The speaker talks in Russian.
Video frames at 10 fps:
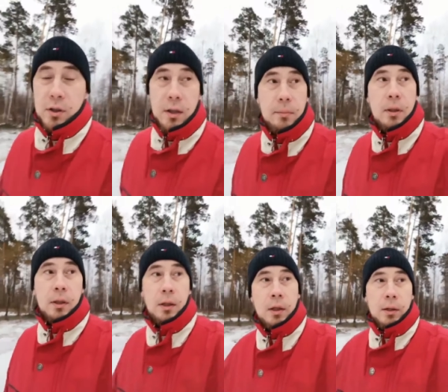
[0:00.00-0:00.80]
там
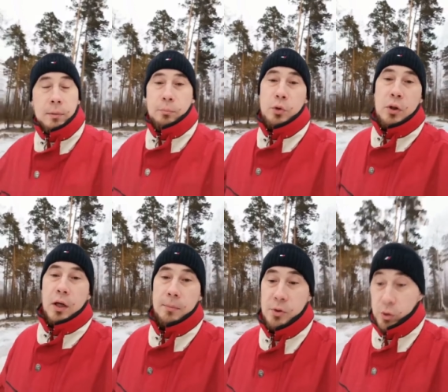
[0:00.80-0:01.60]
будет
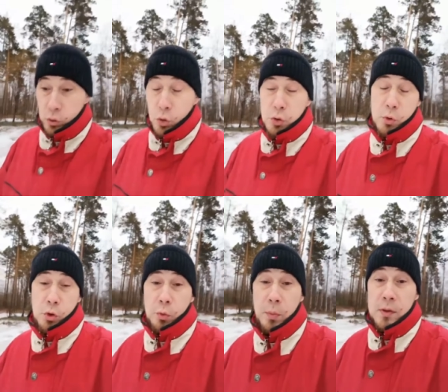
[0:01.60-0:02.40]
их обижать, он тоже
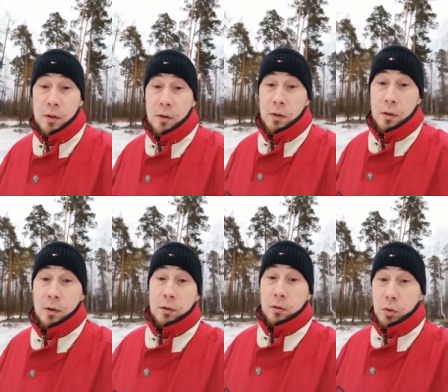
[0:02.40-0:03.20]
может упасть.
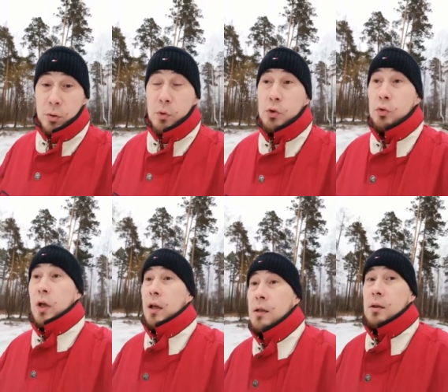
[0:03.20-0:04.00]
Он тоже может
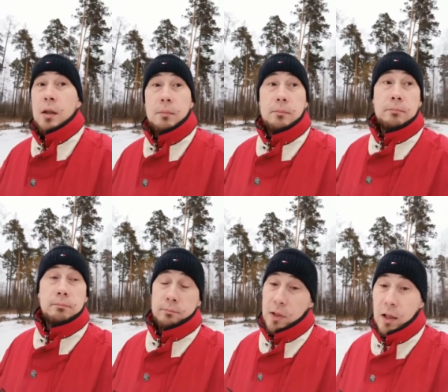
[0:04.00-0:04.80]
удариться там
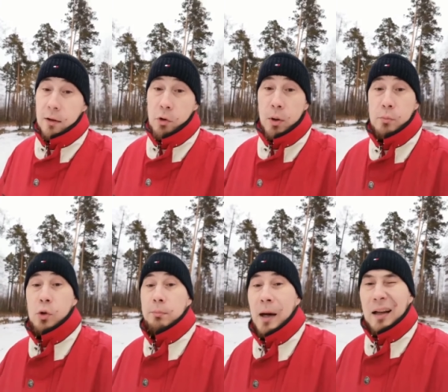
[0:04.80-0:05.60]
головой об
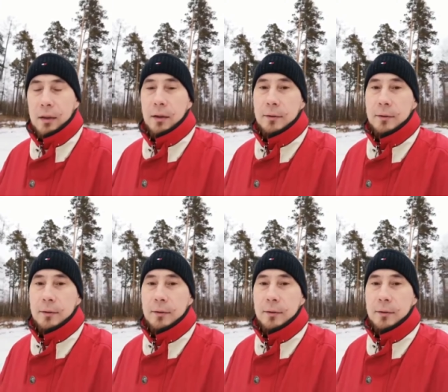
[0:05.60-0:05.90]
угол парка.